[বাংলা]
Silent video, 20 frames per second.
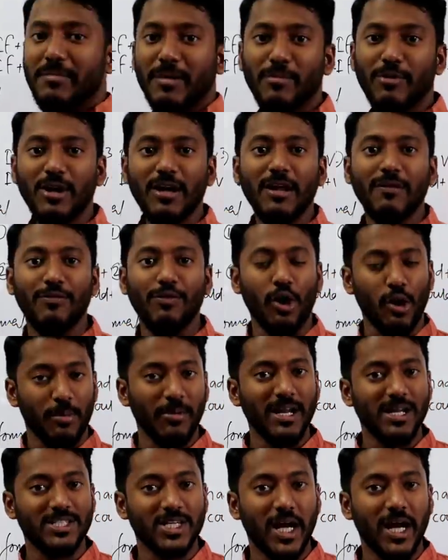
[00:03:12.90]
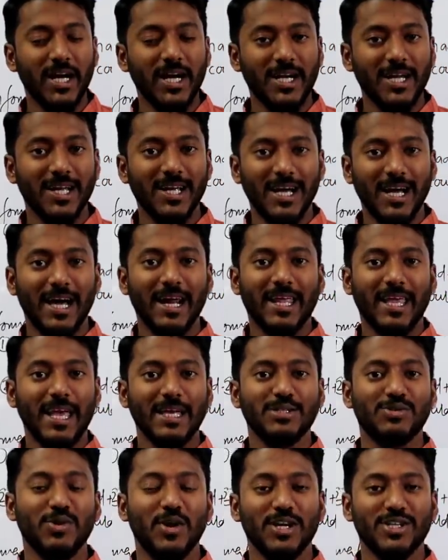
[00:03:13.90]
আমরা বলি না ফর্মাল শার্ট আর
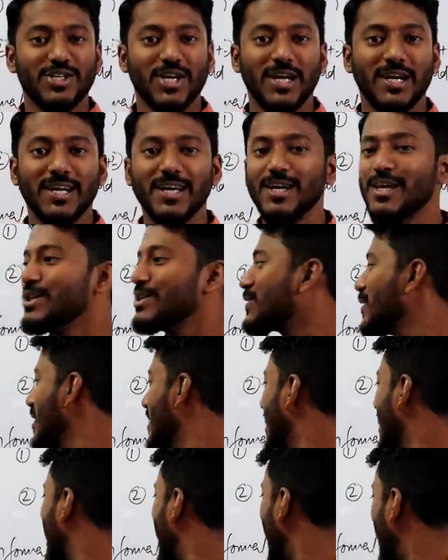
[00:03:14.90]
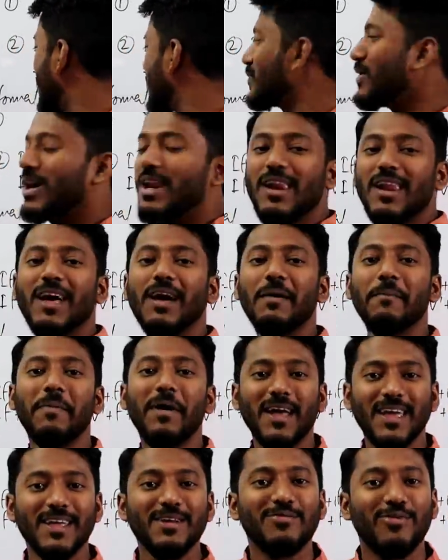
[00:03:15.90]
ক্যাজুয়াল শার্ট সো এটা ক্যাজুয়াল
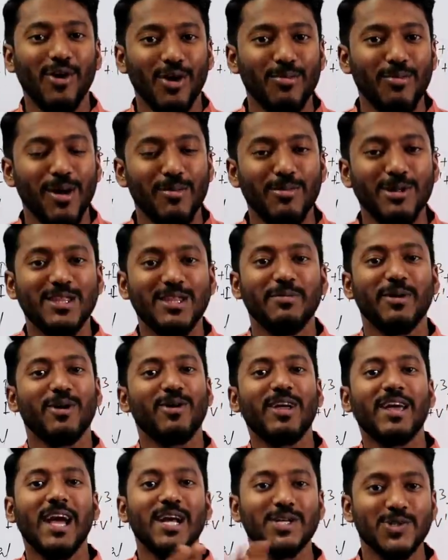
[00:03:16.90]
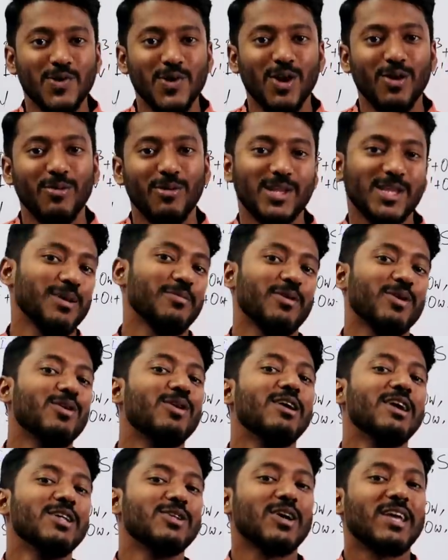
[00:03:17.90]
বা ইনফর্মাল বলতে পারো ক্যাজুয়ালও বলতে
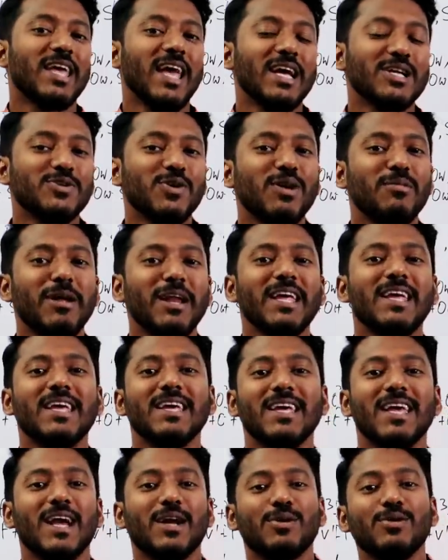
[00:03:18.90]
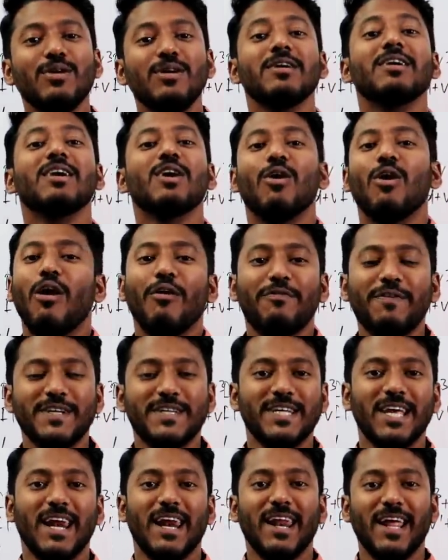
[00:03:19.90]
পারো তো ক্যাজুয়াল মানে কি একটু
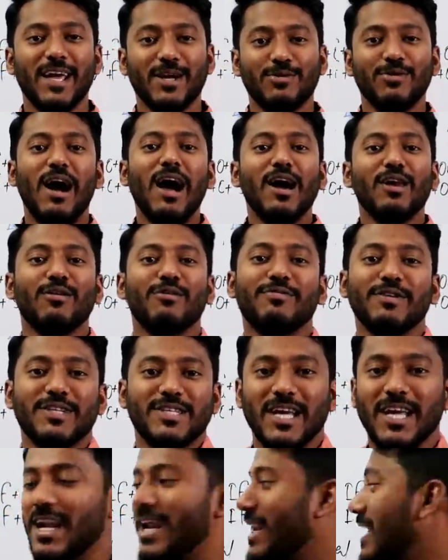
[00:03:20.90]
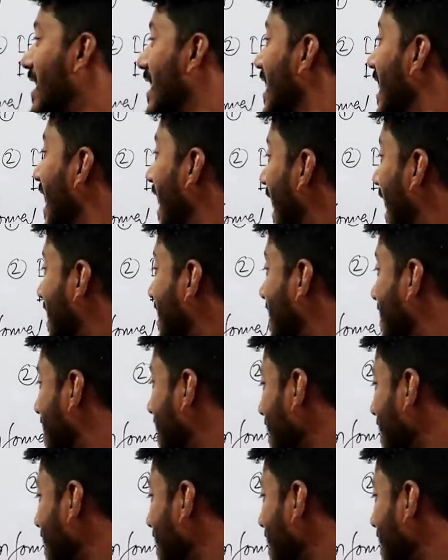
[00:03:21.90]
অফিসিয়াল না একটু আনঅফিসিয়াল আর কি আর